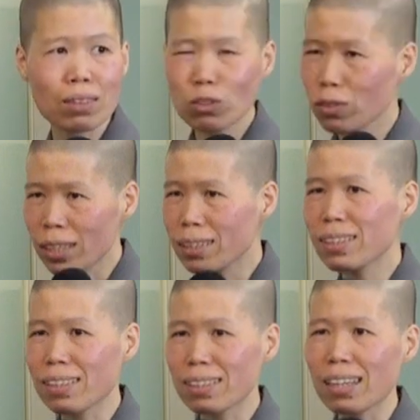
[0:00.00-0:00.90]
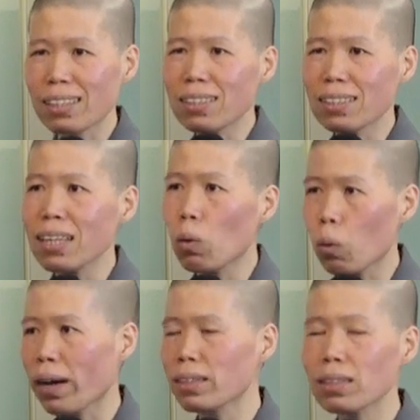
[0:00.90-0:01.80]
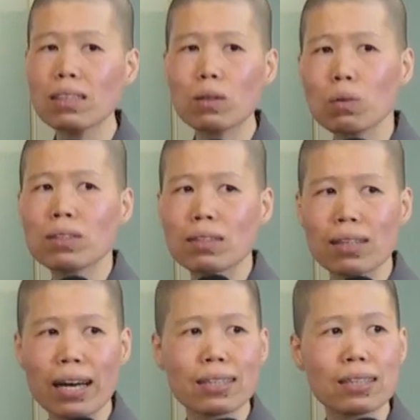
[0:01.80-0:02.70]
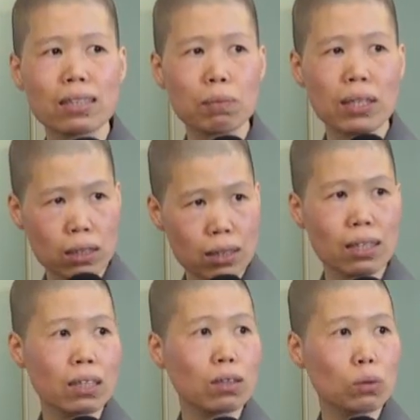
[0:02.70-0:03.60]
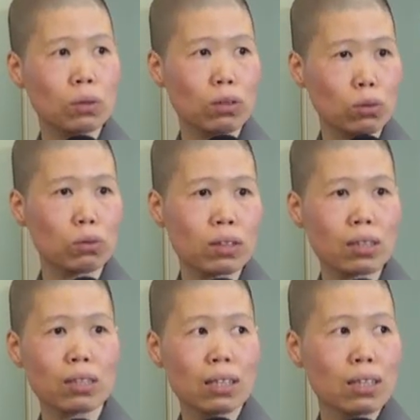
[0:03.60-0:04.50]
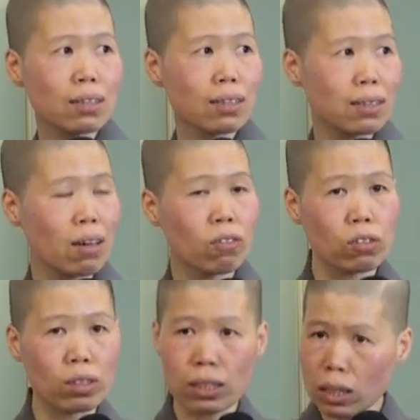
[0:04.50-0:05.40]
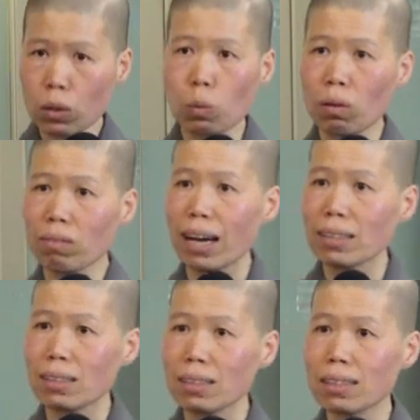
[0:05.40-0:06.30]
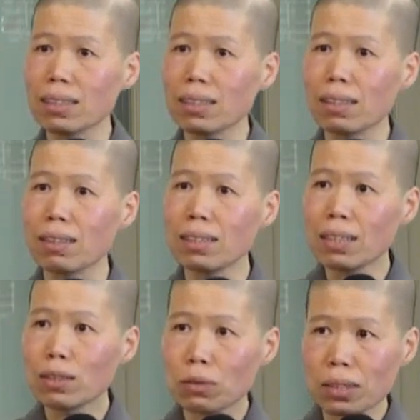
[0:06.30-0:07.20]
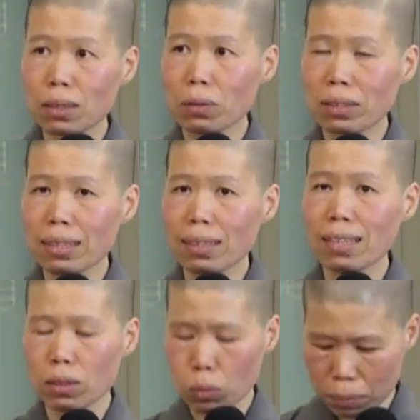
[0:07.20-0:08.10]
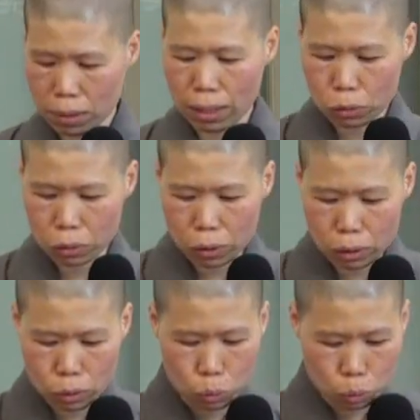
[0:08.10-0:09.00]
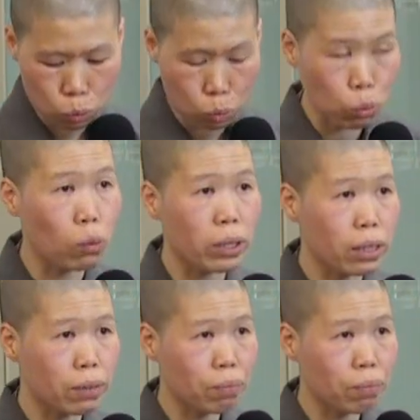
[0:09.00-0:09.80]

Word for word: 就是很简单，而且在还的这个过程还可以怎么样接引很多的众生，这个才符合因果法则。最近我在带着我们三学院读书会。